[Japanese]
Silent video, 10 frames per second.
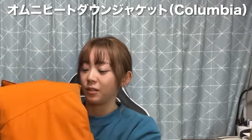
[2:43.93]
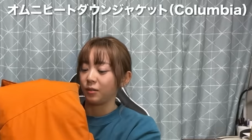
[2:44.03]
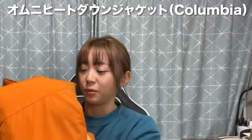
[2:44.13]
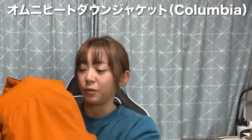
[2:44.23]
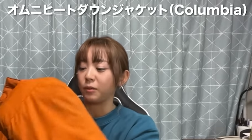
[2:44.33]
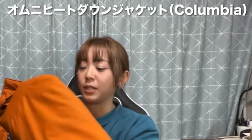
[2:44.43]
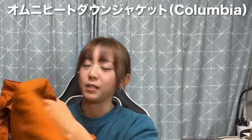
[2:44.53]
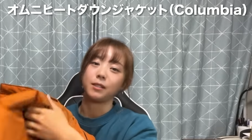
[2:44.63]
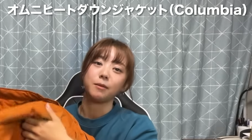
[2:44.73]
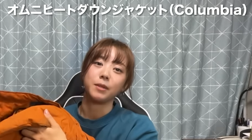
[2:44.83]
を
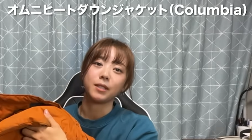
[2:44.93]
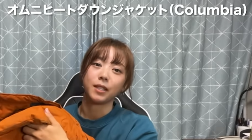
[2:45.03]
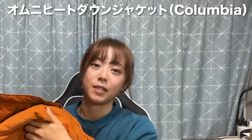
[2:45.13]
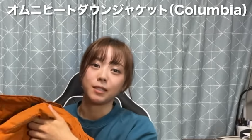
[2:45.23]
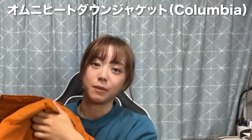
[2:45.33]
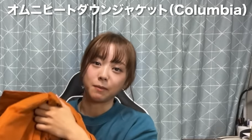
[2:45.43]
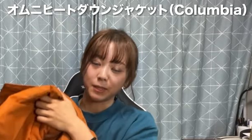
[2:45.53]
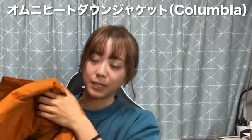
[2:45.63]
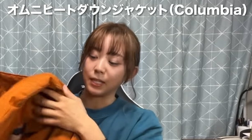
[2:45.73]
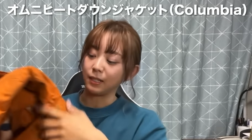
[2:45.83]
私は見つけてしまいま
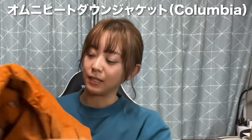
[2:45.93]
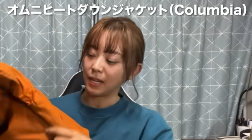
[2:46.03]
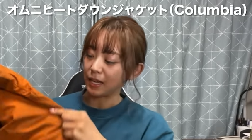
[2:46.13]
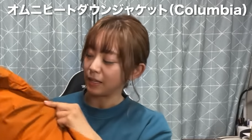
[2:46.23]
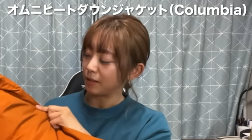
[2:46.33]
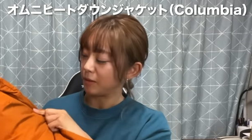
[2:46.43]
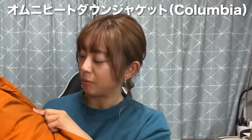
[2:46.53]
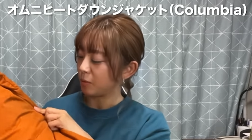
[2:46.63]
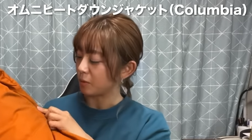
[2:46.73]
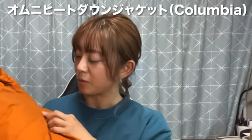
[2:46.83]
したはい
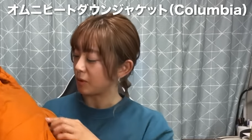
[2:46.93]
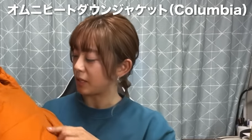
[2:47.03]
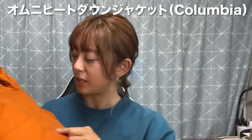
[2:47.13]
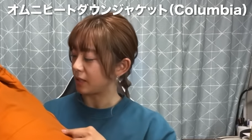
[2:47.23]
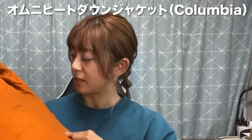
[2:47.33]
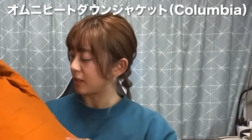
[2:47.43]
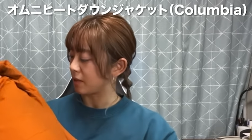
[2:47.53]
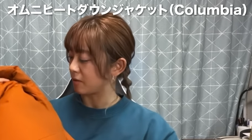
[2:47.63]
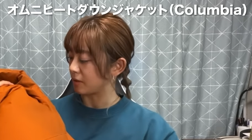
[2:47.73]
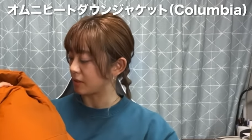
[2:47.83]
もうこれね
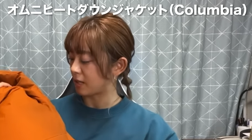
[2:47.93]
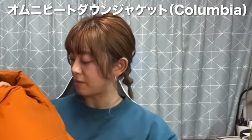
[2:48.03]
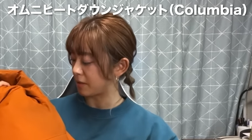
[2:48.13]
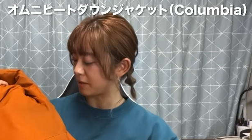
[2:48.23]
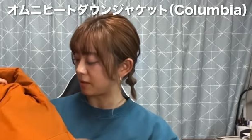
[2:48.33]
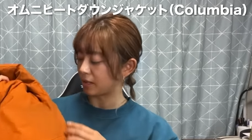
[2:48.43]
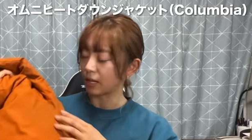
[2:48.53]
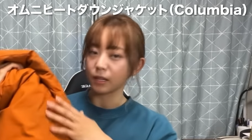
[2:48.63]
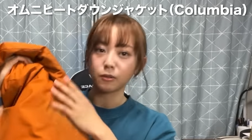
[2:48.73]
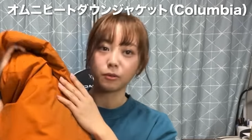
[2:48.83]
結構使いまくっ
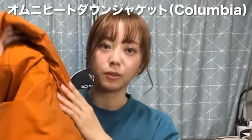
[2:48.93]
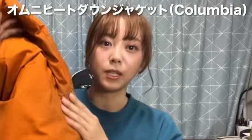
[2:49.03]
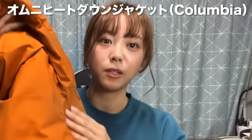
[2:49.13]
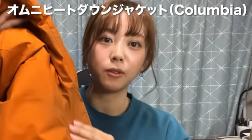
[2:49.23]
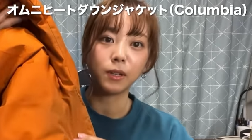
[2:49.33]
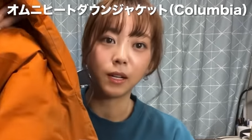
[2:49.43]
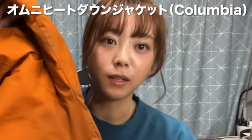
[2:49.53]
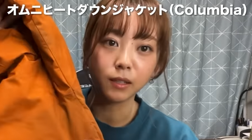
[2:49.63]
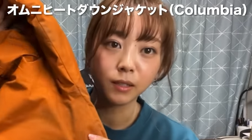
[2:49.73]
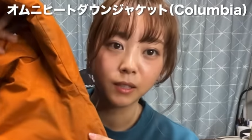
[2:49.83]
てこの辺とか
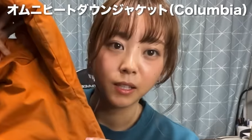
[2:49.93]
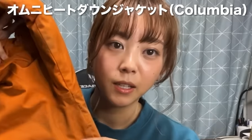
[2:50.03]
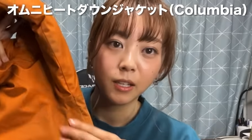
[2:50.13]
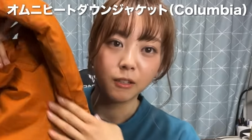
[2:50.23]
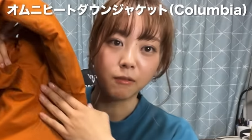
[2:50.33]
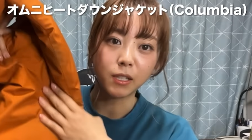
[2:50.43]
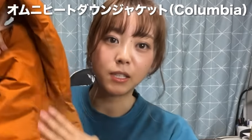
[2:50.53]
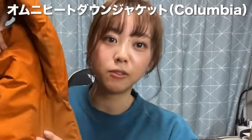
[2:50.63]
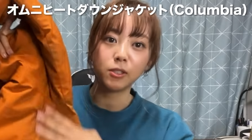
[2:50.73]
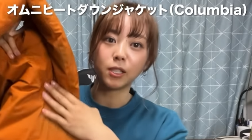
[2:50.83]

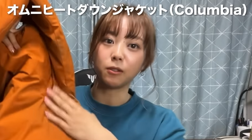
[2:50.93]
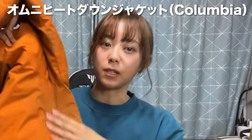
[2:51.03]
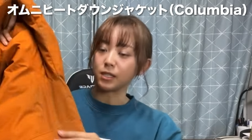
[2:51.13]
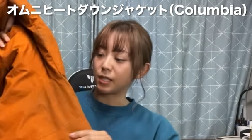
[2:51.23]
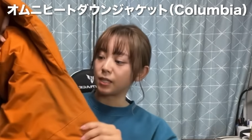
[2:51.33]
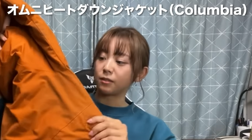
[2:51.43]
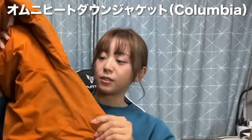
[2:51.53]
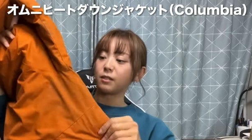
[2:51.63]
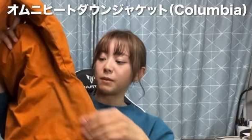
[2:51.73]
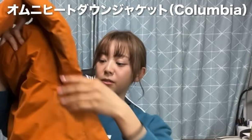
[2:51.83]
脇の下とかジギング
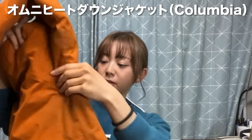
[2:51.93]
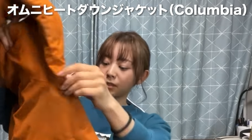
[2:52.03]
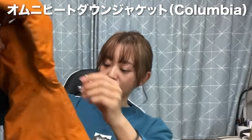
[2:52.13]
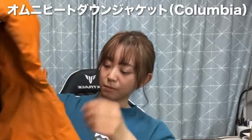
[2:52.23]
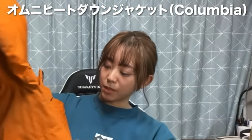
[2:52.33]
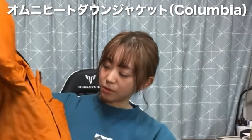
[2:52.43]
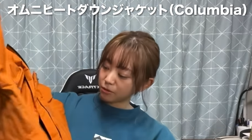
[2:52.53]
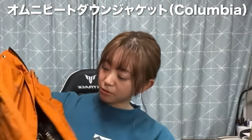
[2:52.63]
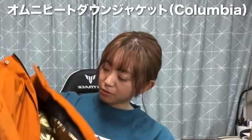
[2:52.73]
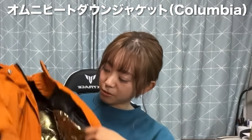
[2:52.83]
しまくって真っ
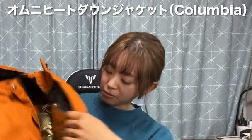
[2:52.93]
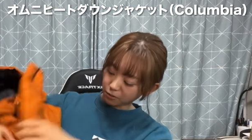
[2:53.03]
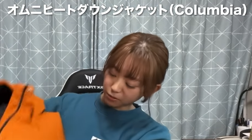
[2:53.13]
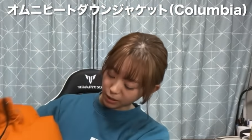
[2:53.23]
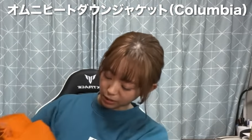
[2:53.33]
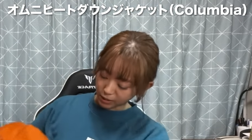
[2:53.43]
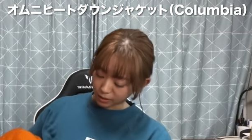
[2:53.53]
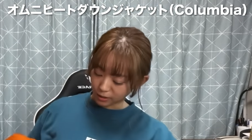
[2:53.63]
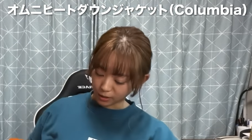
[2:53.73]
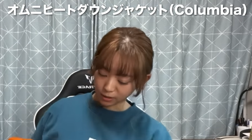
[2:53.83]
黒黒黒になっちゃっ
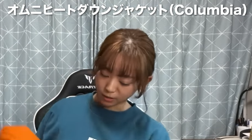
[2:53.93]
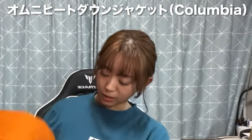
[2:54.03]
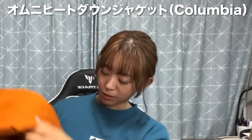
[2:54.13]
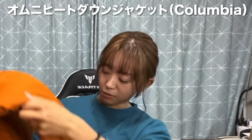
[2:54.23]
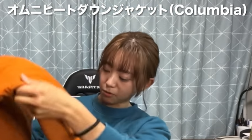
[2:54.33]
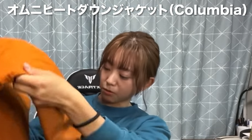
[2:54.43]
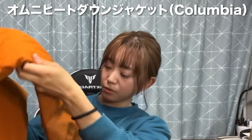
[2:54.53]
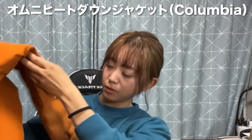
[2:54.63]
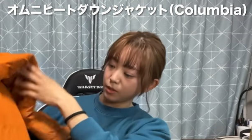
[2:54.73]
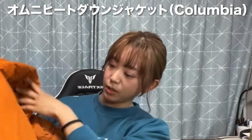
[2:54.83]
たんですけど
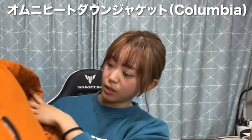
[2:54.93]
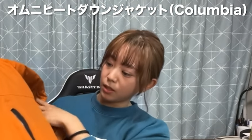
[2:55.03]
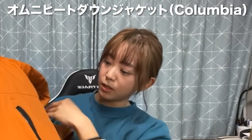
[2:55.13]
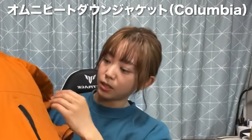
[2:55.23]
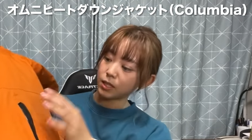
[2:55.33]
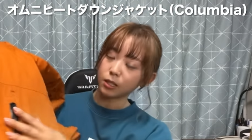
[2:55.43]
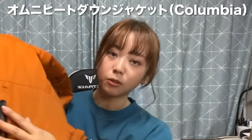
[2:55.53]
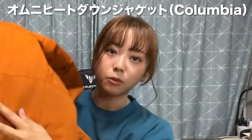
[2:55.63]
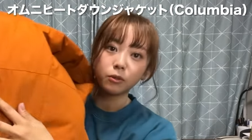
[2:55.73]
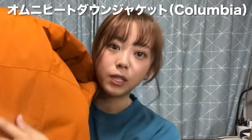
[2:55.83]
でちゃん
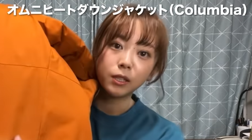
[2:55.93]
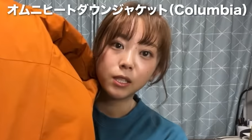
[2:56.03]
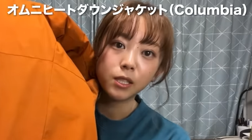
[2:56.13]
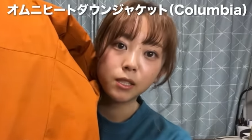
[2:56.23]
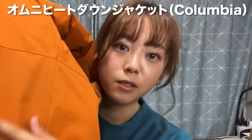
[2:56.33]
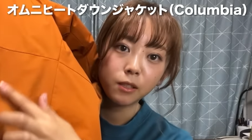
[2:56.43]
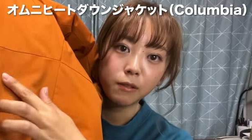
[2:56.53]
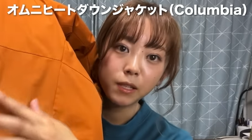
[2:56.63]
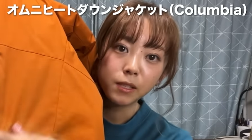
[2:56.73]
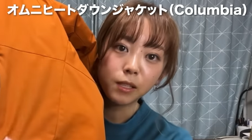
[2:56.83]
とこうやって止水
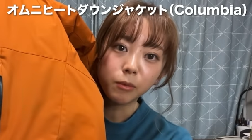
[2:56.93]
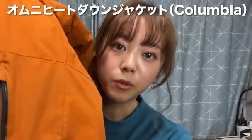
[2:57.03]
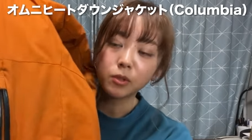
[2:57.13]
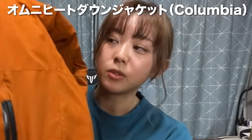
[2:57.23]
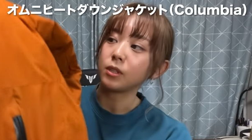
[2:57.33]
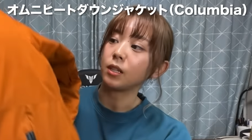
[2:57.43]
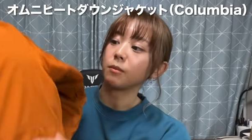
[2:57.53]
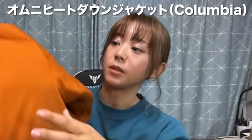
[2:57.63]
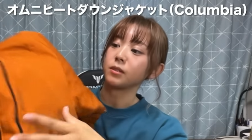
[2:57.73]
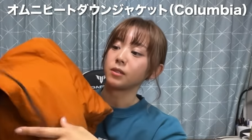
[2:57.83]
ファスナーもついて
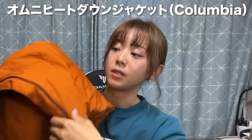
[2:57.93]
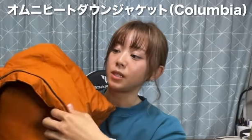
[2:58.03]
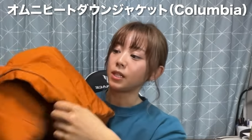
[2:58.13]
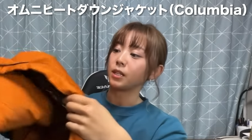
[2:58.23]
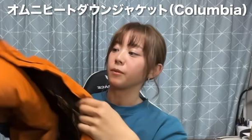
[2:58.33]
ますし、